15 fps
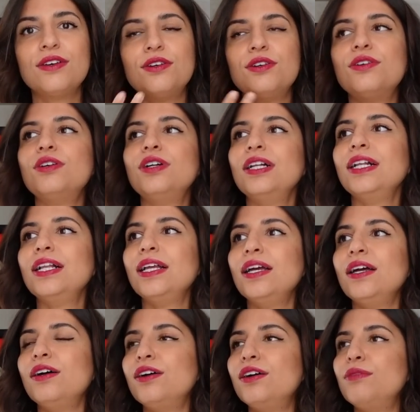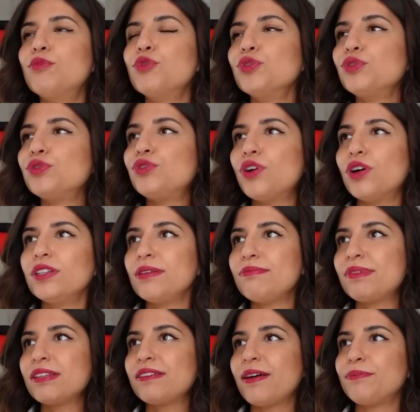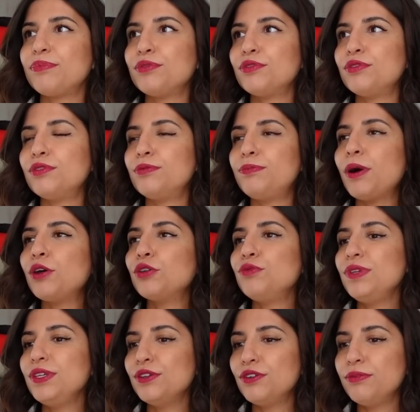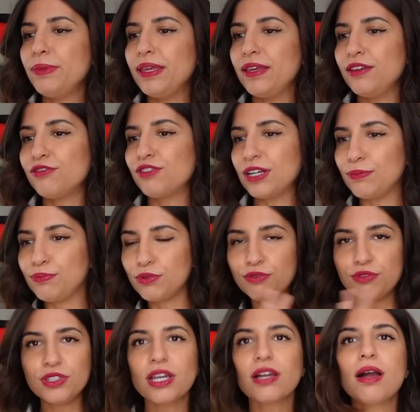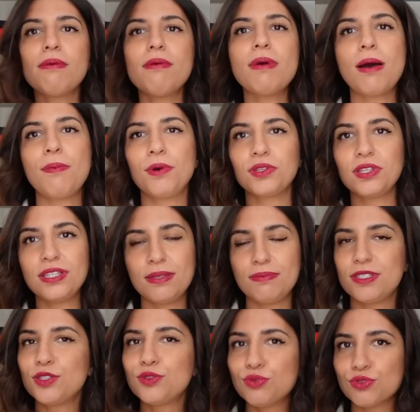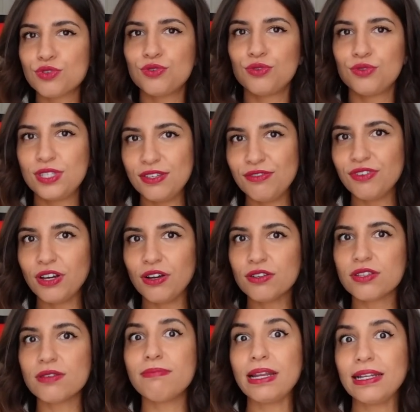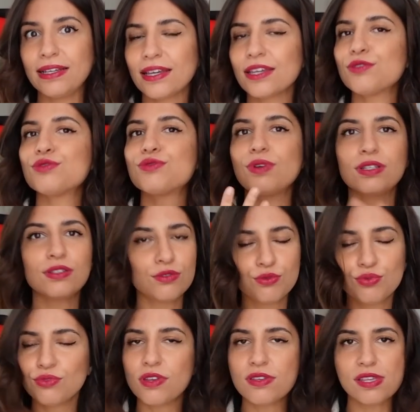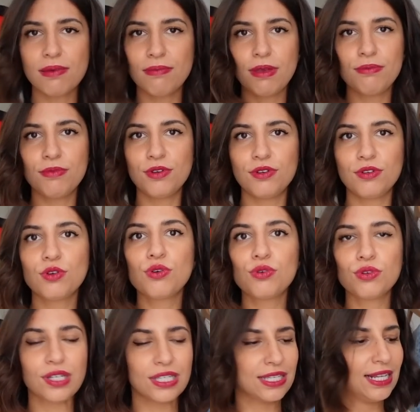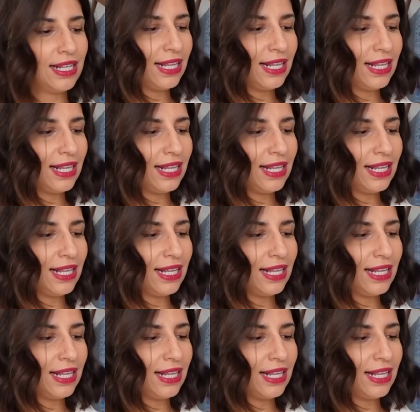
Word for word: euh, euh, monotone et peut-être un peu pas ennuyeux, mais voilà, pour venir quand même apporter des petites touches de différence malgré que ce soit tout dans un même coloris